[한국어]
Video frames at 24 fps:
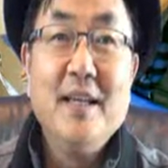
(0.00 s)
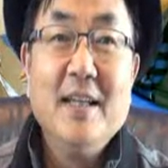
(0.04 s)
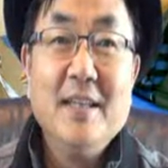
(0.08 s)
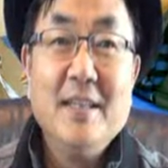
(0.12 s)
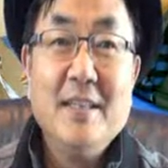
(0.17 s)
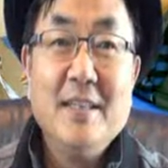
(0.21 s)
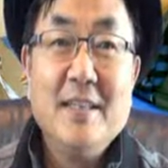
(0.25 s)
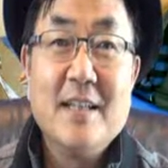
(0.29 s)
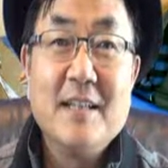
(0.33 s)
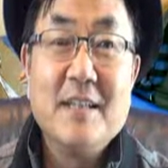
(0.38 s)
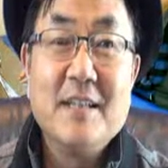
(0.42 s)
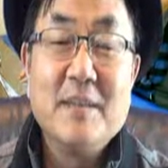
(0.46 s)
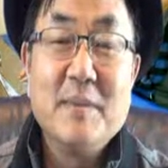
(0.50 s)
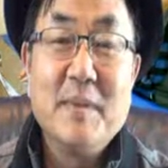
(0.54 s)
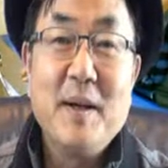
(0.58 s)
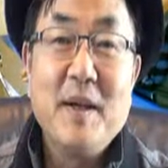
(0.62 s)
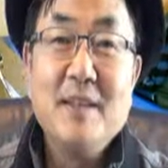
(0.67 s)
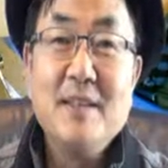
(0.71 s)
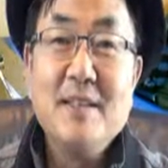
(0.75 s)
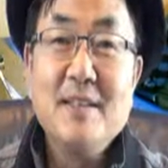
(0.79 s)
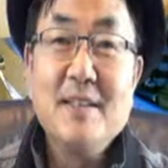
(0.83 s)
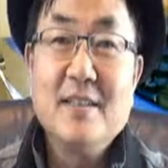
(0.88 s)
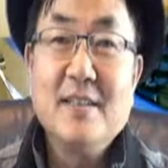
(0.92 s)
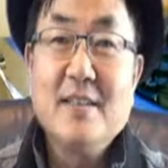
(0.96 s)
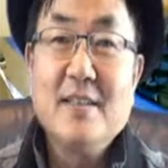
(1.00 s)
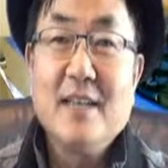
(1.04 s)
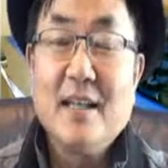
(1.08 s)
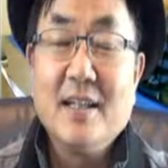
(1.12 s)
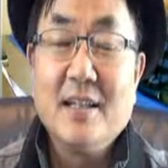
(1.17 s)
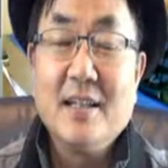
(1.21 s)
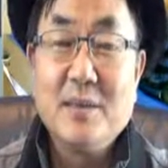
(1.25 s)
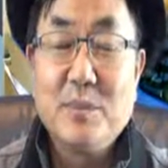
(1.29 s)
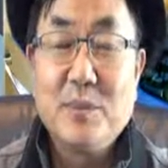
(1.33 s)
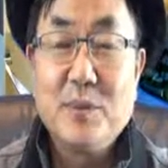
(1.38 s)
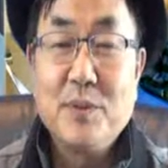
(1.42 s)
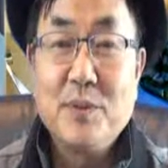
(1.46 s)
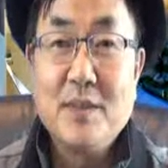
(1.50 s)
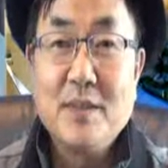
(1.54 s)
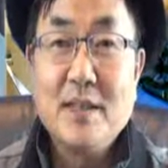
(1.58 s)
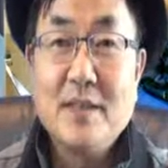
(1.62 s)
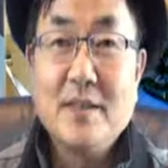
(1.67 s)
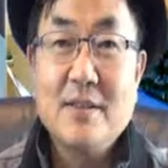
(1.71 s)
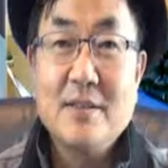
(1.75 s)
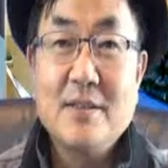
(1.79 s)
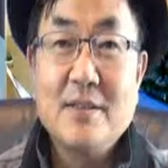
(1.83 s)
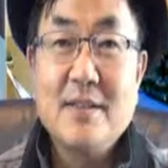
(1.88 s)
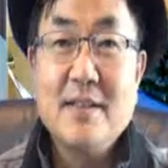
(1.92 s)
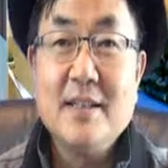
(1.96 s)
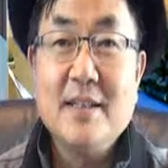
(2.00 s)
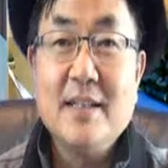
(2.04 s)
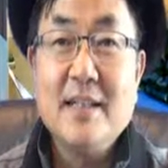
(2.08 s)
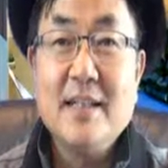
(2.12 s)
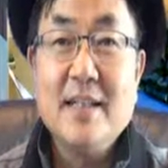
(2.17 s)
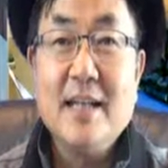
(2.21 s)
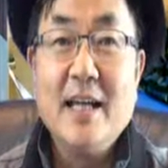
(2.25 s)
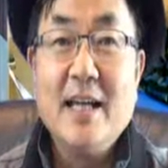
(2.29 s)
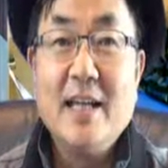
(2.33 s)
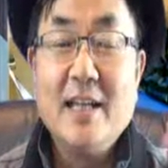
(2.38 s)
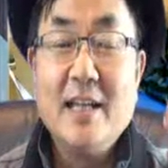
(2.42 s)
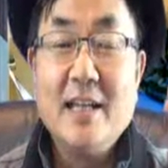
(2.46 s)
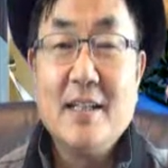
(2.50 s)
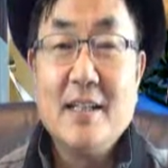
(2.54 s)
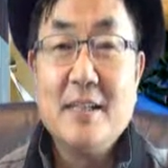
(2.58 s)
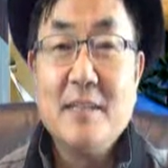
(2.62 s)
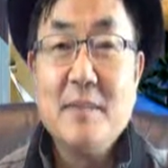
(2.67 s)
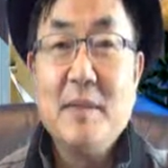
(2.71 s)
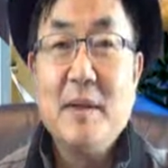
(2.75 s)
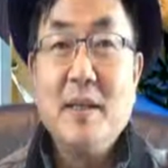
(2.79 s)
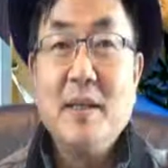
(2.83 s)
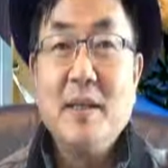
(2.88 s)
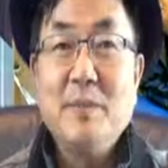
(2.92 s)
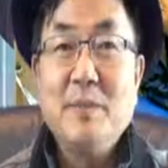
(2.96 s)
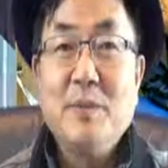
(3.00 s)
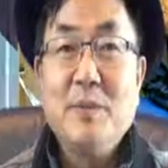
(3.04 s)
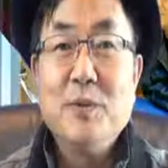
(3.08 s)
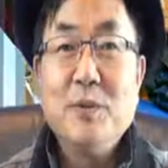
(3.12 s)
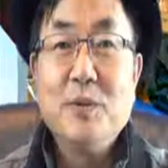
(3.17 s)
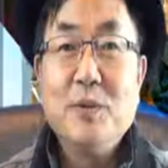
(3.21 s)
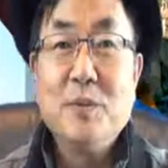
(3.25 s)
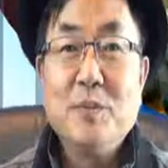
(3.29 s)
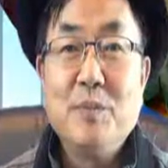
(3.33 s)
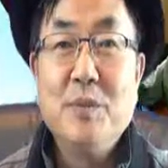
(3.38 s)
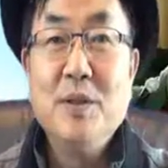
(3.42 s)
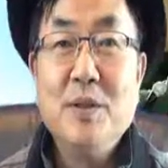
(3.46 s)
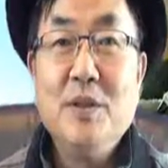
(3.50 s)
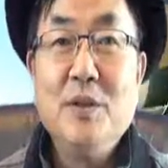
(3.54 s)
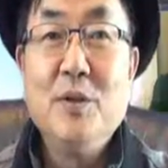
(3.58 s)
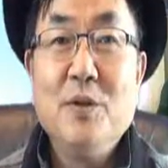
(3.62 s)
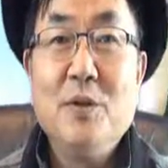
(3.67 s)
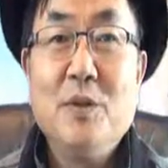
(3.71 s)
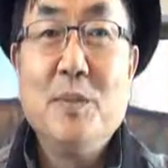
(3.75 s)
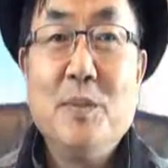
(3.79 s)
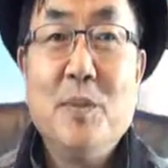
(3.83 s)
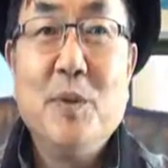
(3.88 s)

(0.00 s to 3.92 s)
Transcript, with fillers: 이제 스마트 시대, 그 프로젝터 스크린이 아니라 스마트폰으로 비디오를